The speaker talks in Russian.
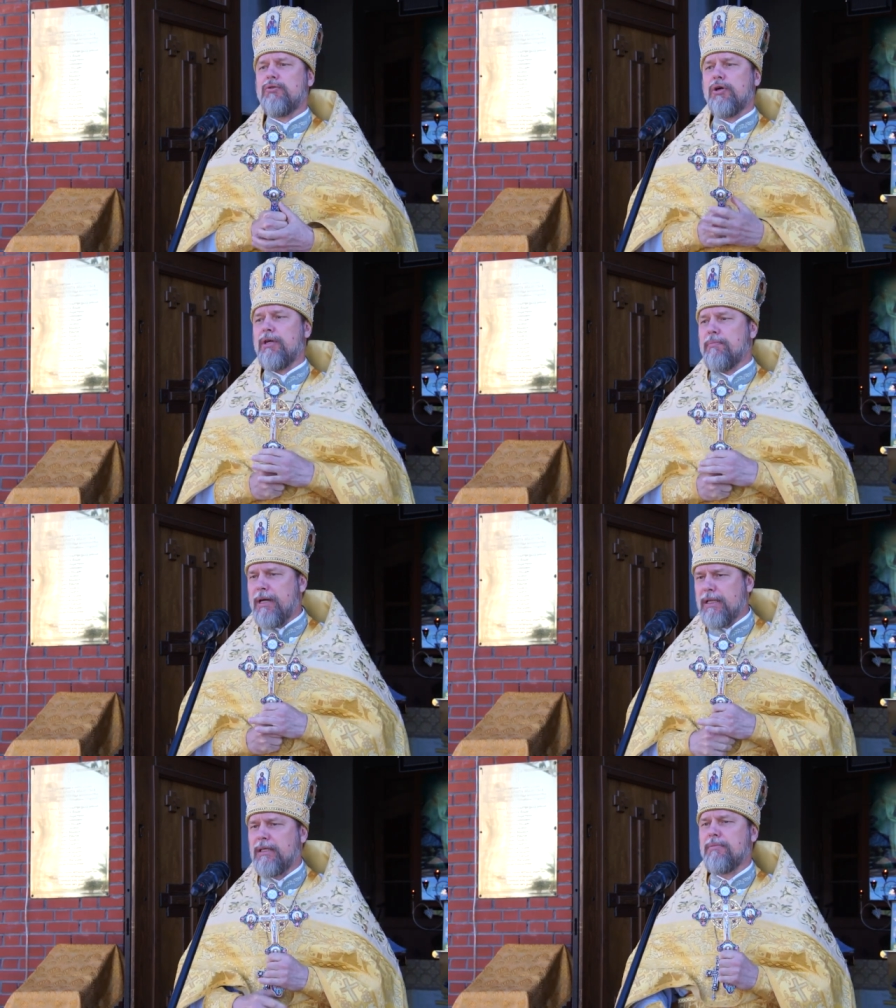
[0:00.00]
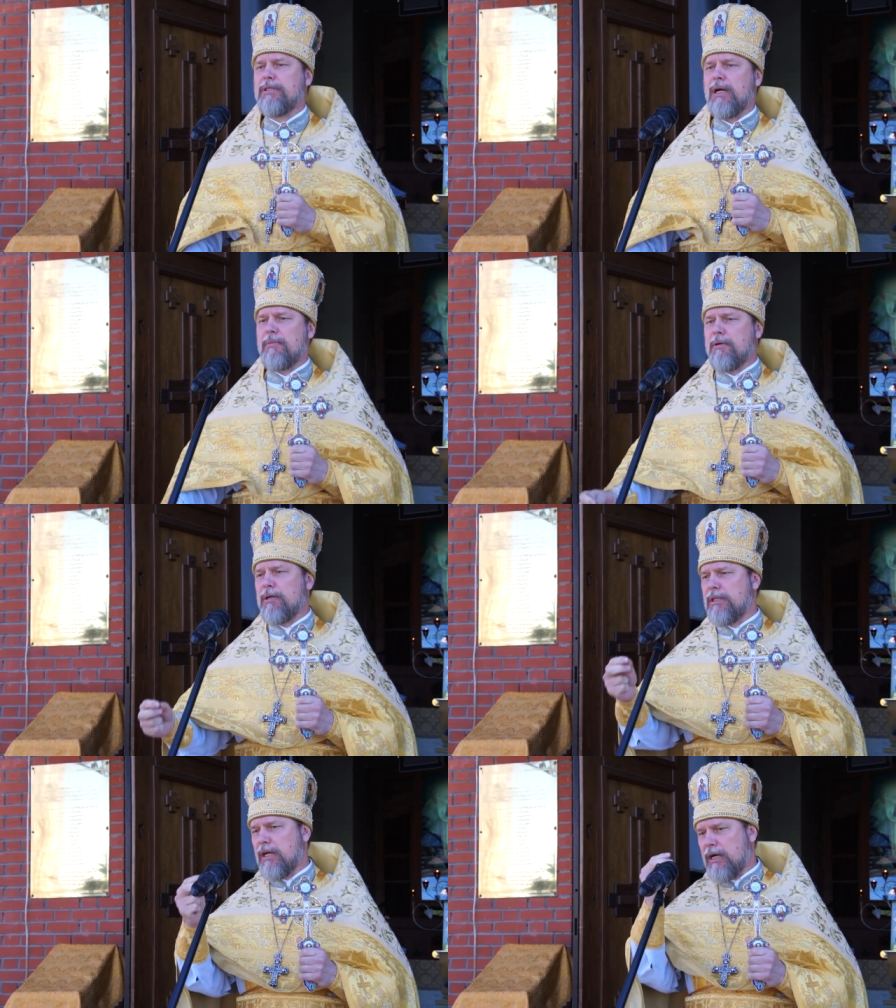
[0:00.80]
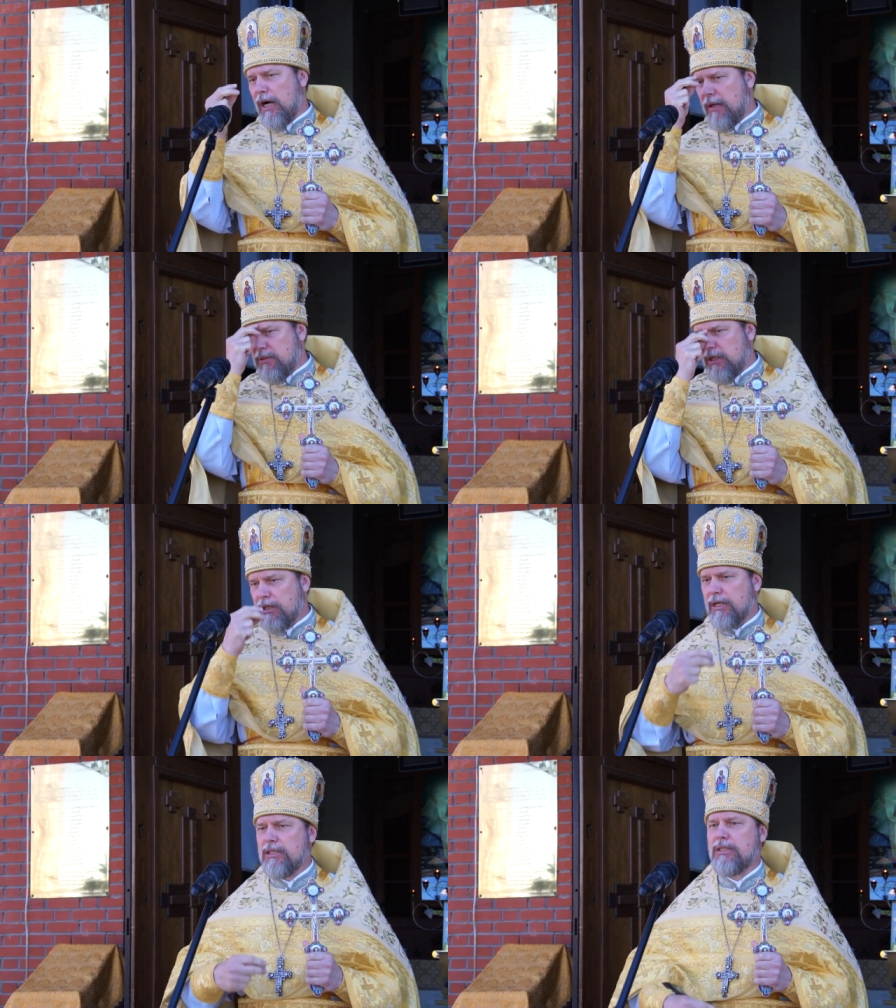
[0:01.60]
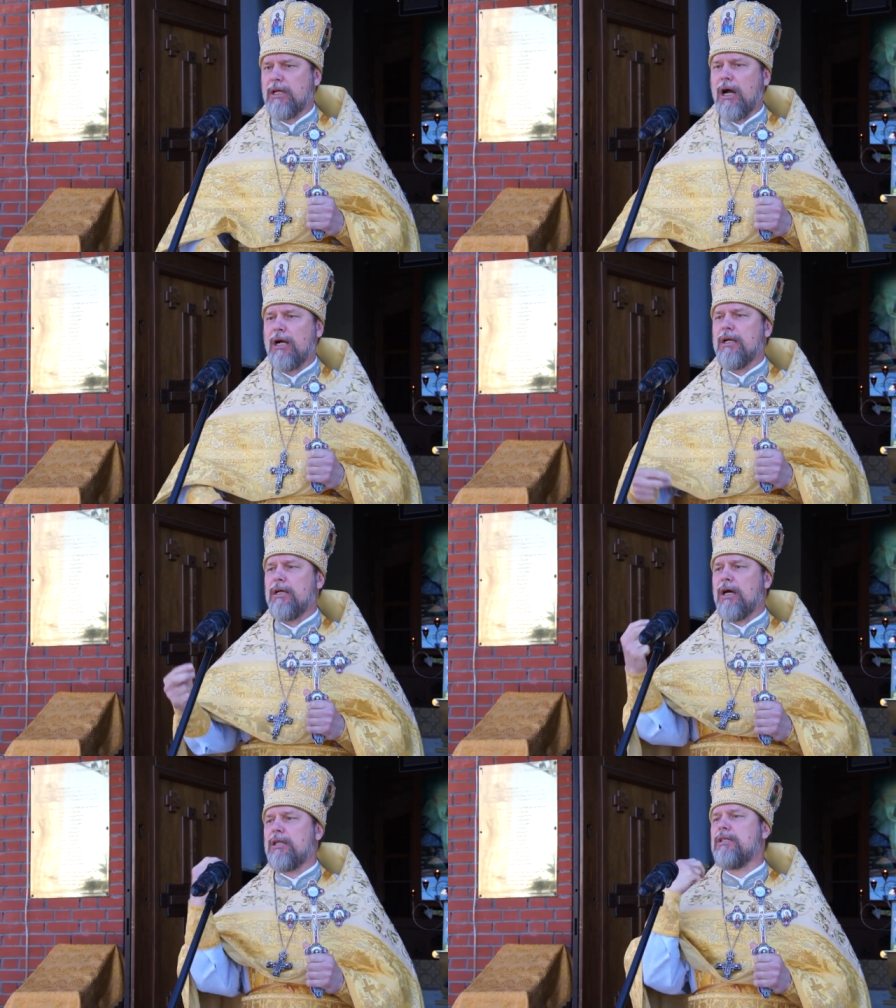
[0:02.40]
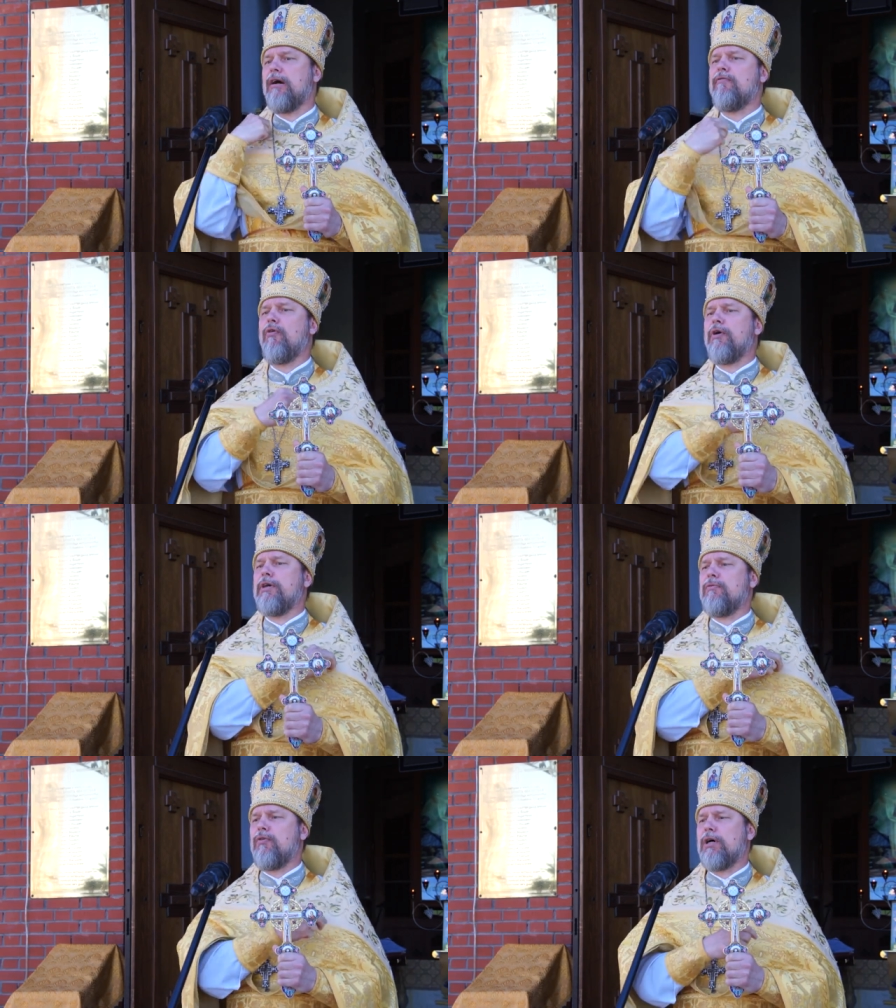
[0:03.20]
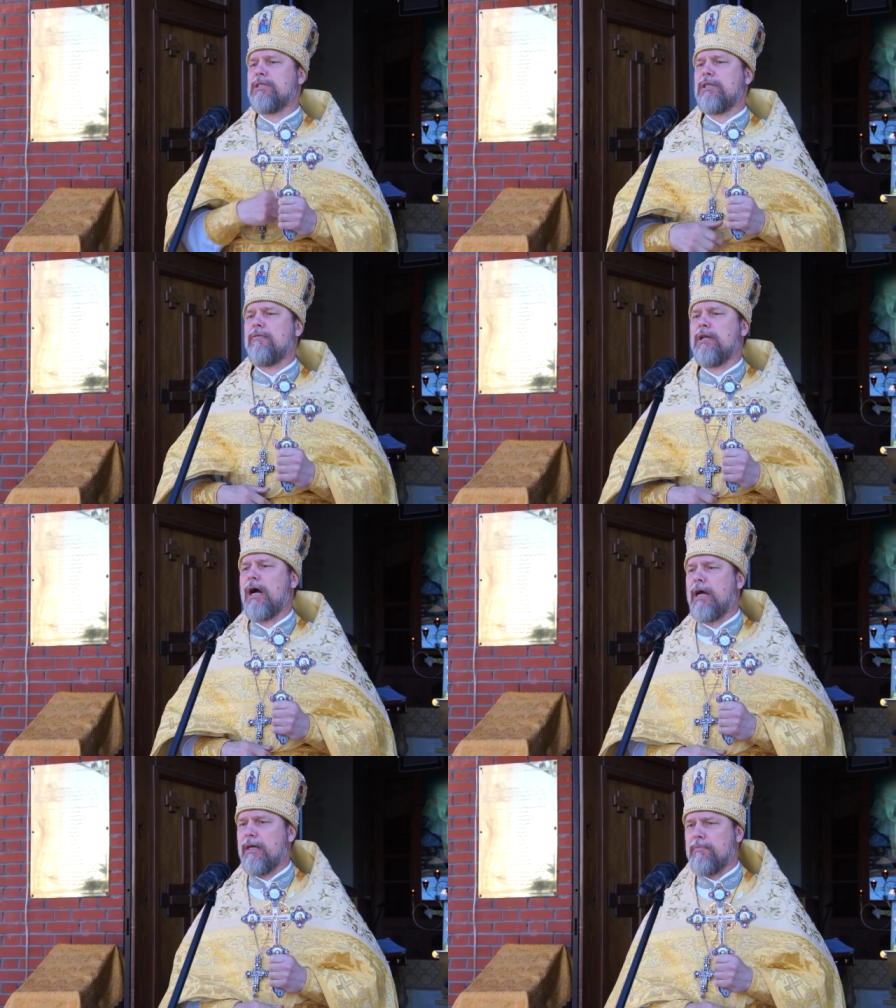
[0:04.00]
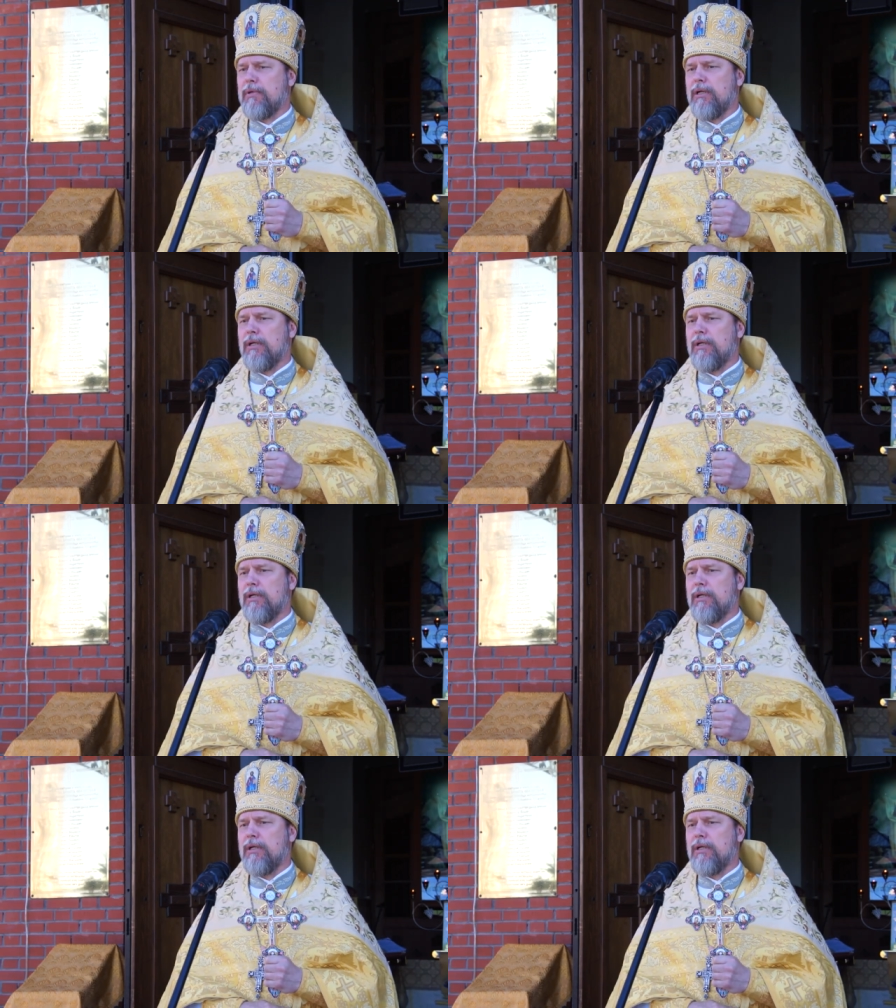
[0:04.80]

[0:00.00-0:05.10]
то и мы тем самым отрекаемся от Христа и одного Его оставляем,